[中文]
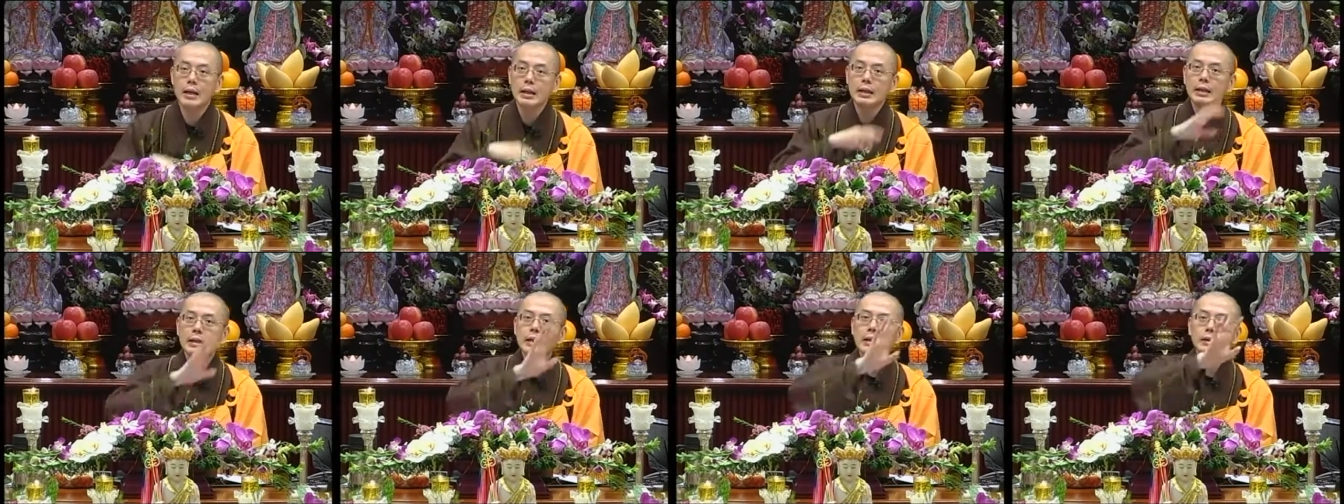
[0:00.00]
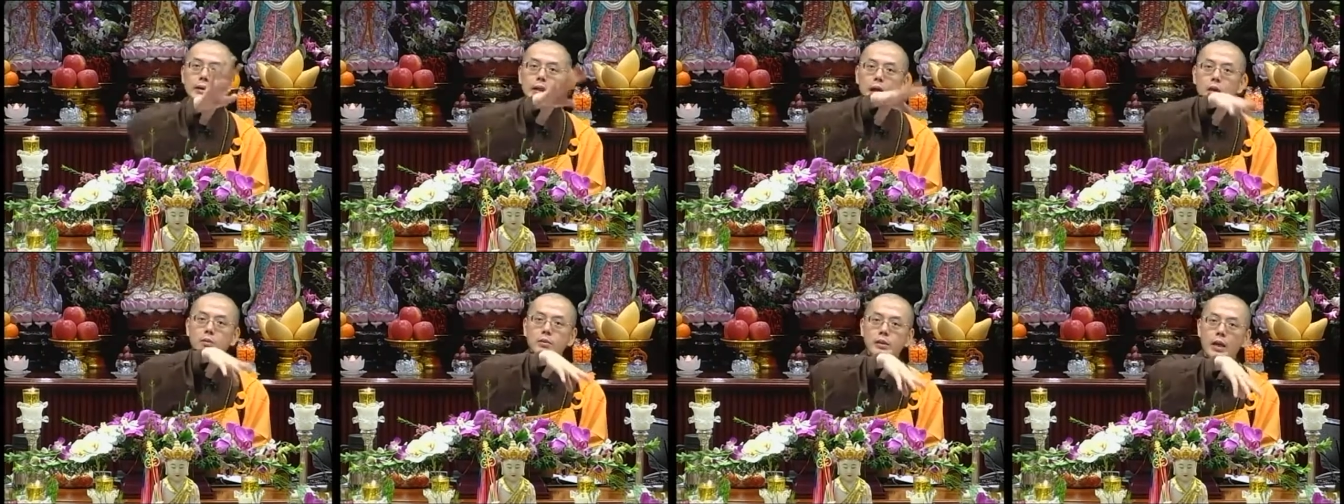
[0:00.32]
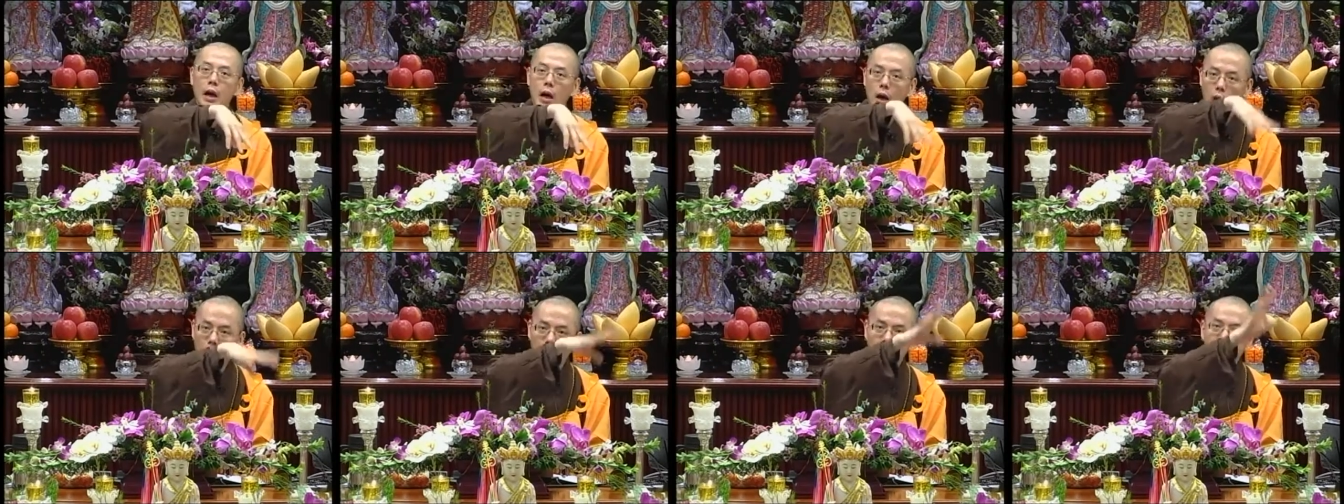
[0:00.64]
那个道
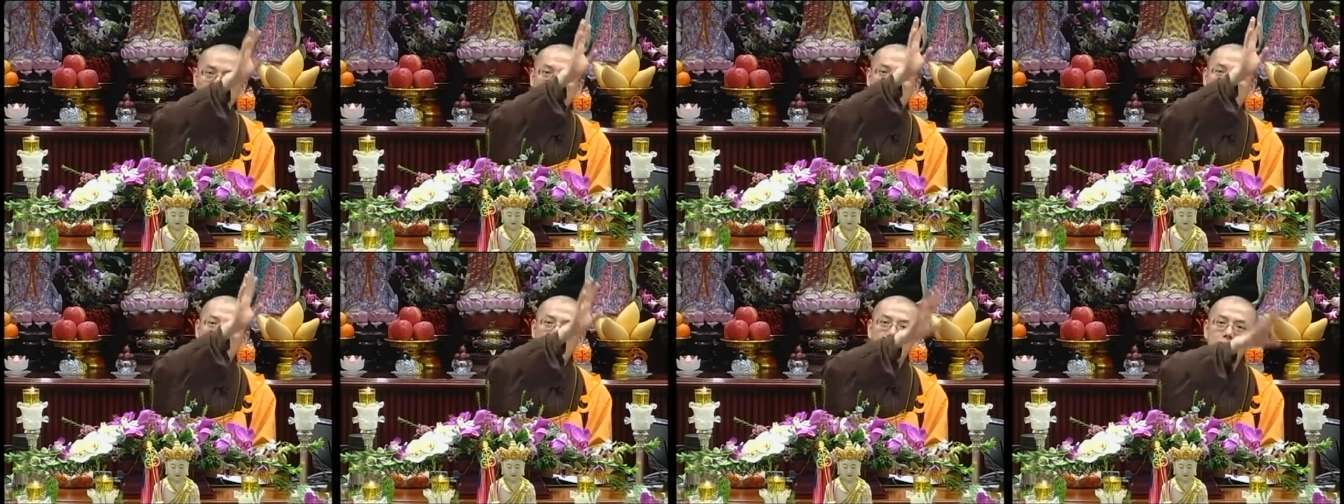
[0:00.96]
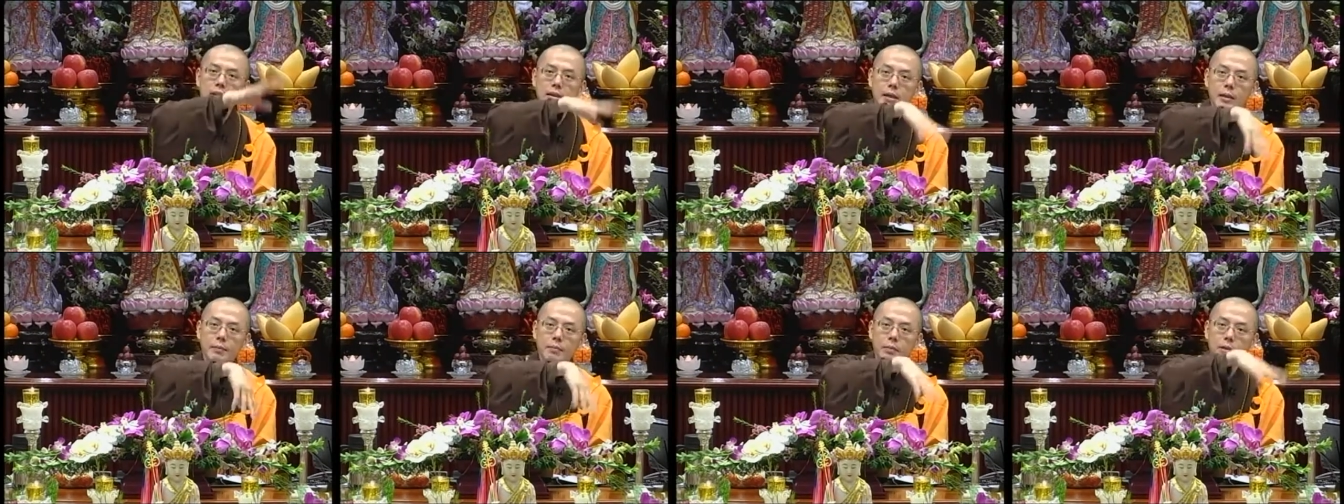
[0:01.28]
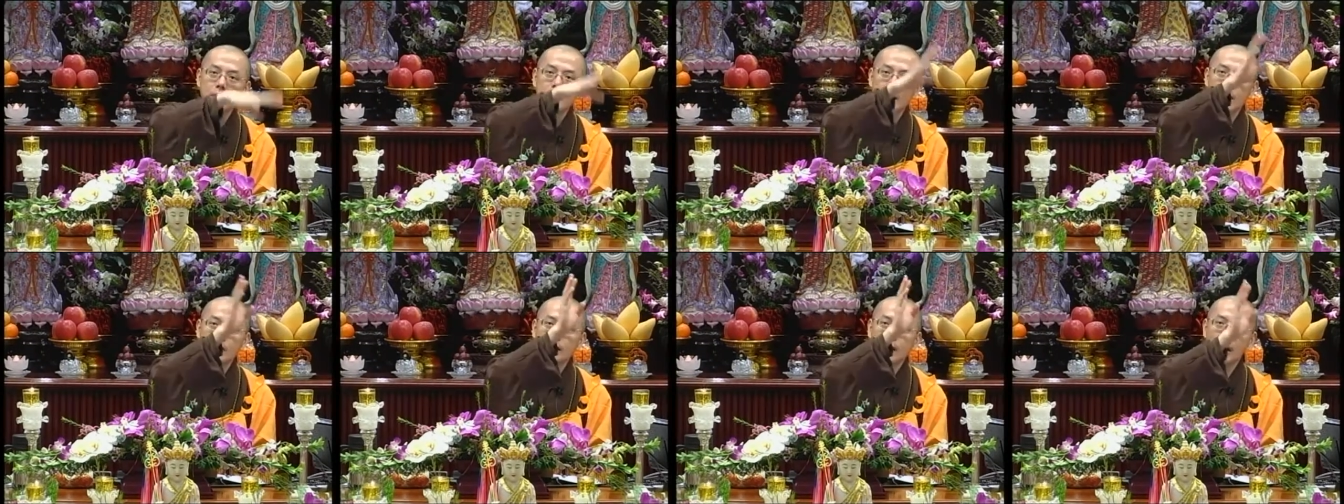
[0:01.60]
场啊，价钱比
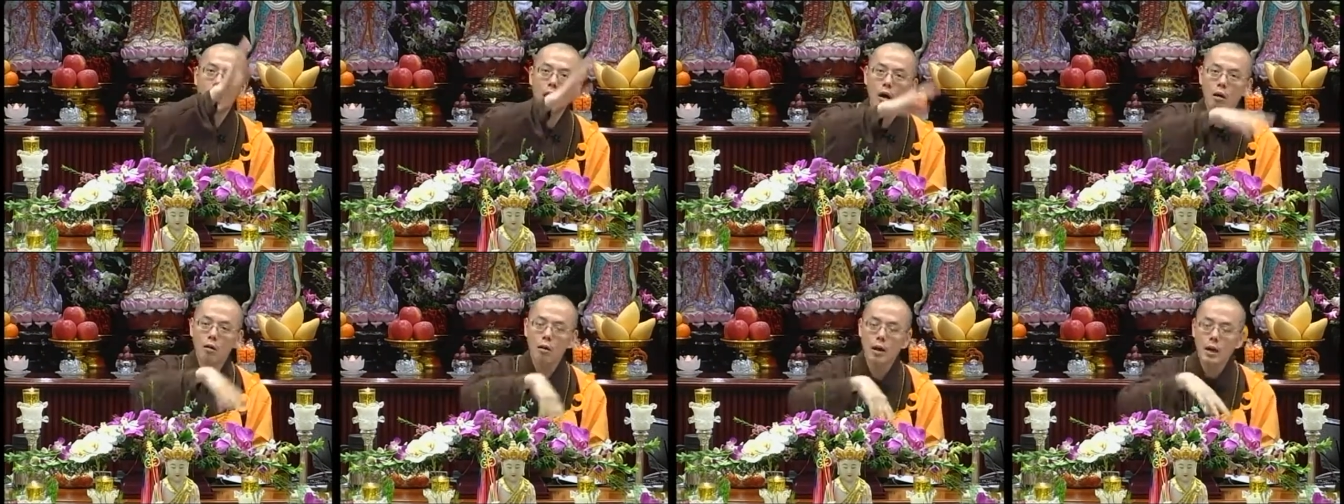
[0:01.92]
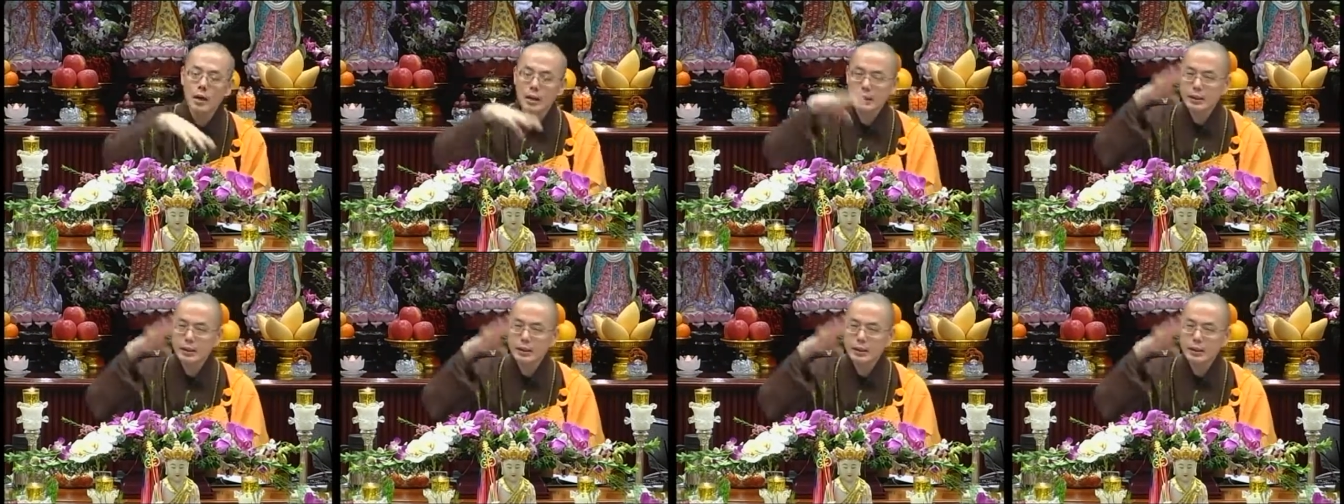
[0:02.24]
较高，